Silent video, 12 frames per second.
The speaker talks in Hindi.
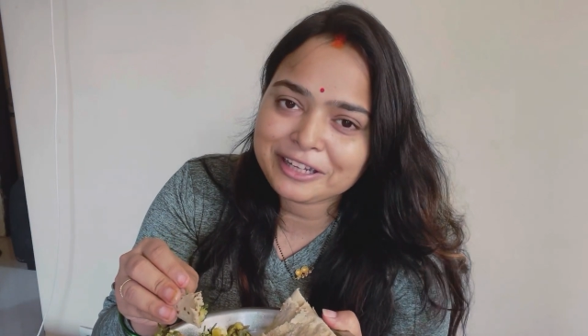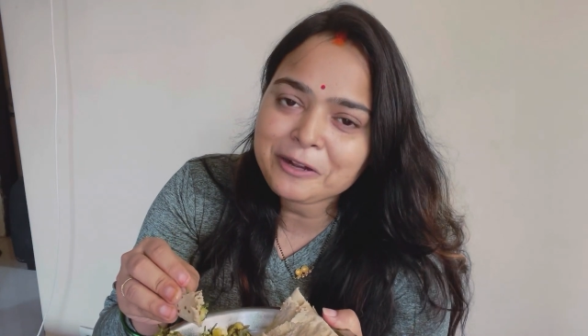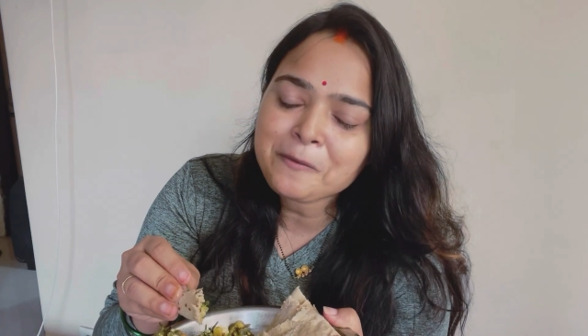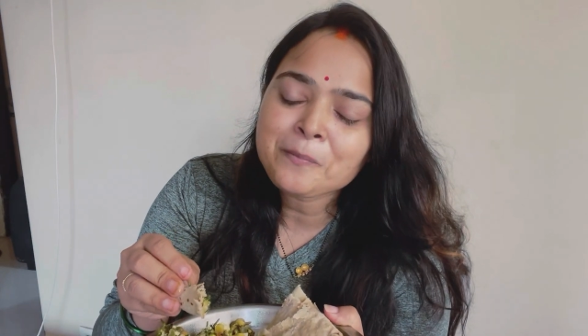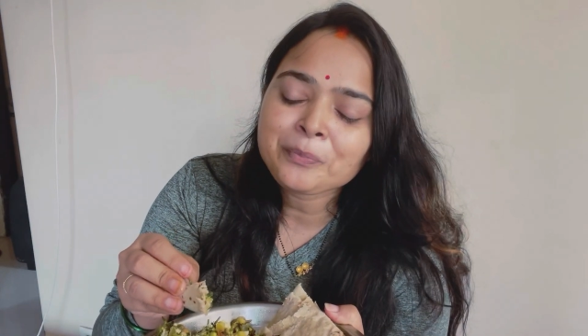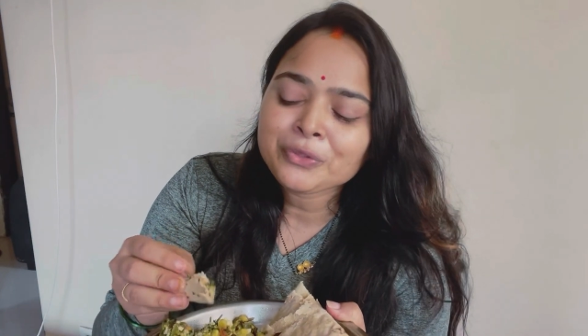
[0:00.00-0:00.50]
है
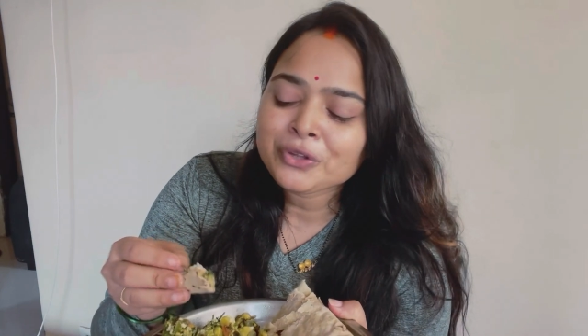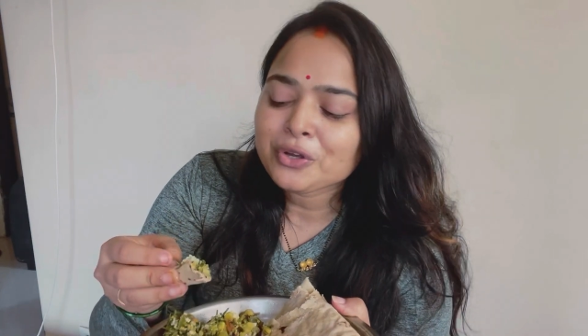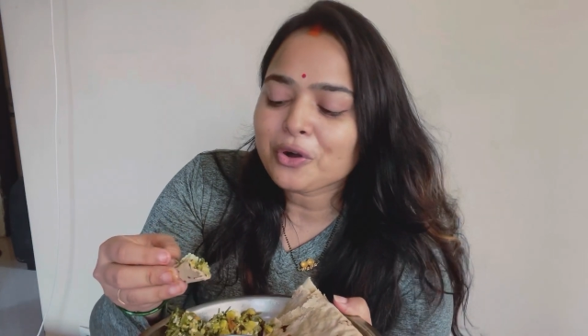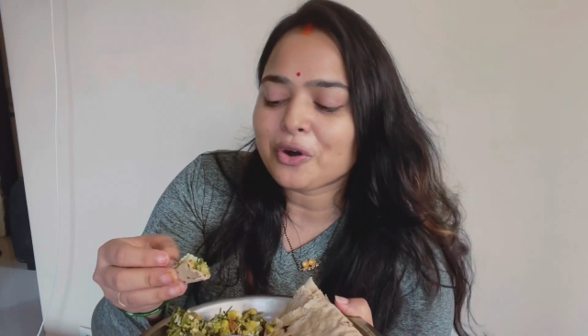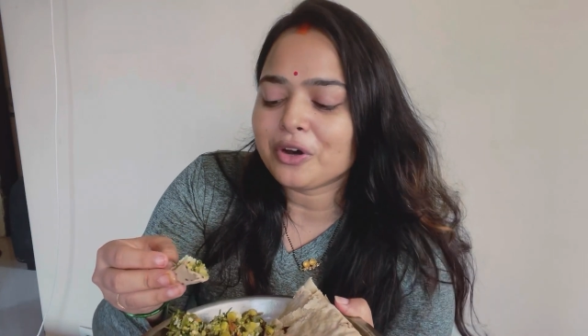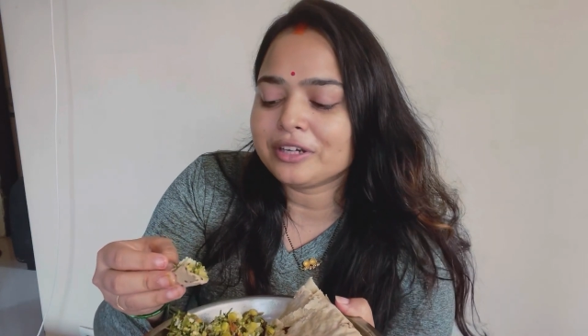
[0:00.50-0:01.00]

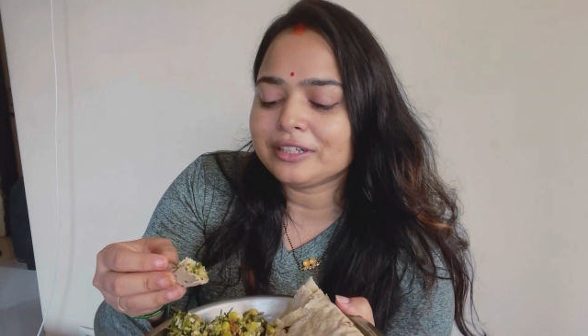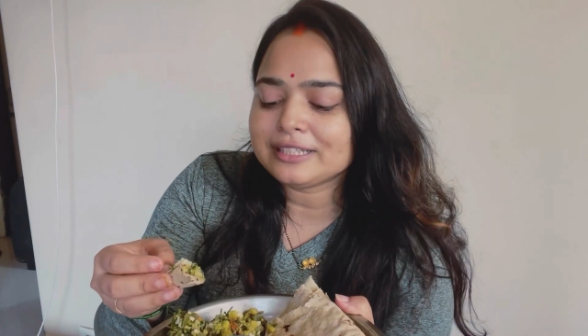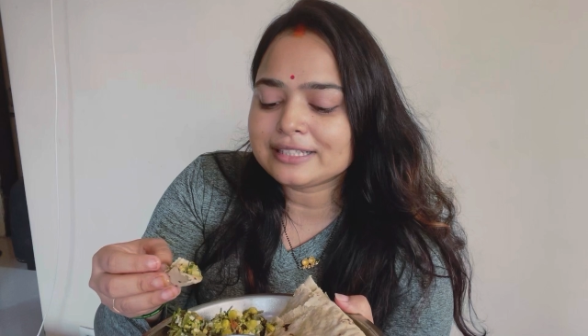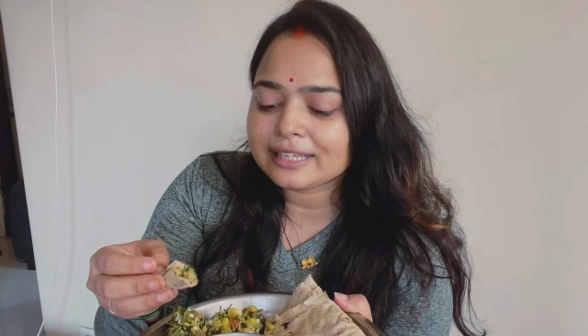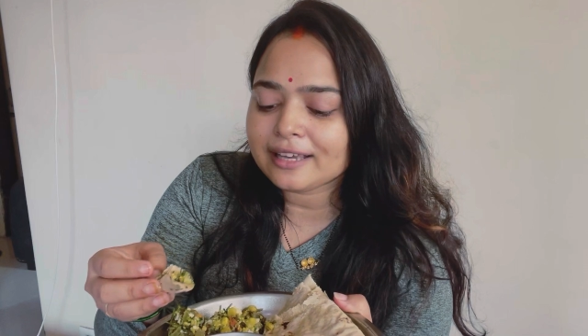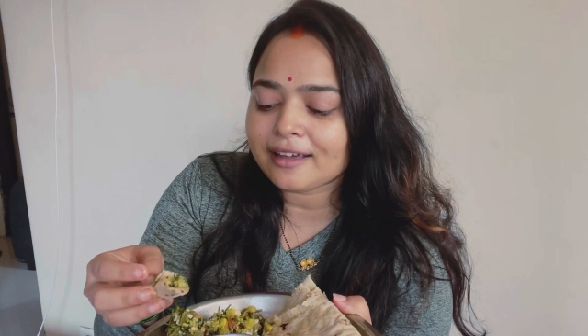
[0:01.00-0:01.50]
और
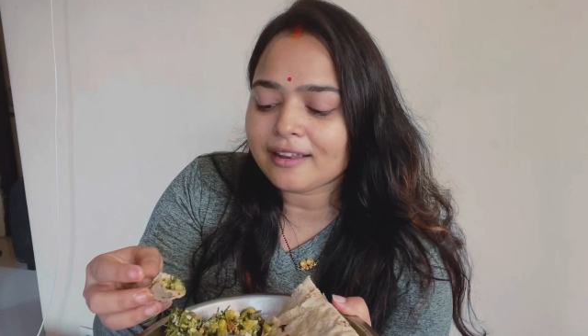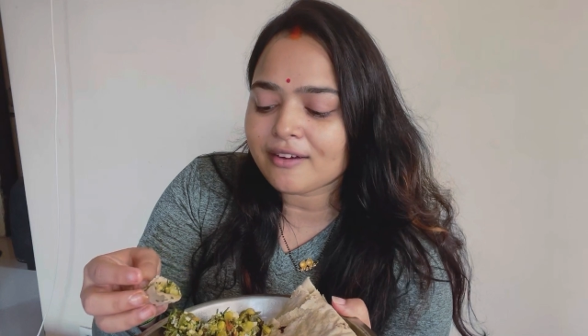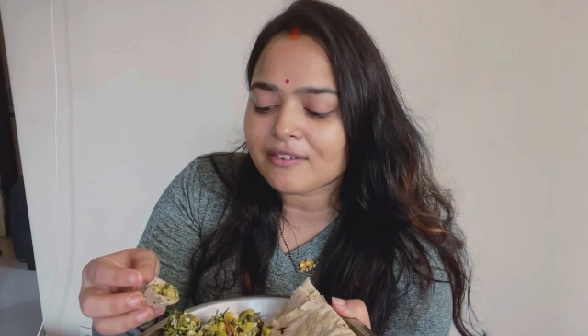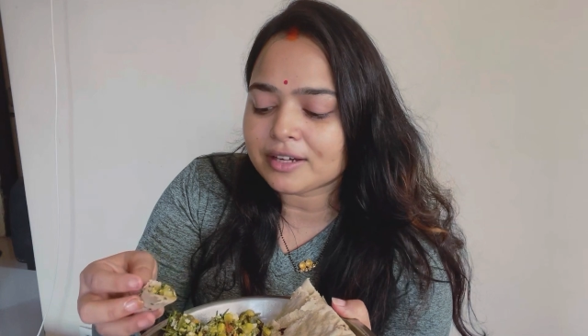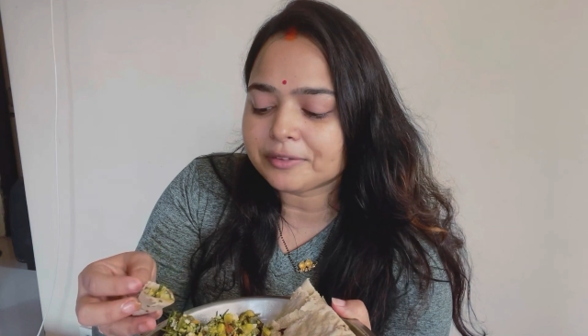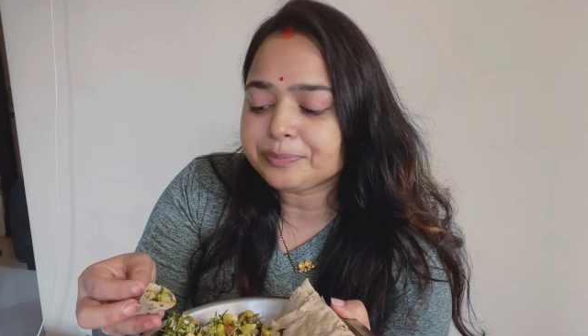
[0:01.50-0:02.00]
इसके अलावा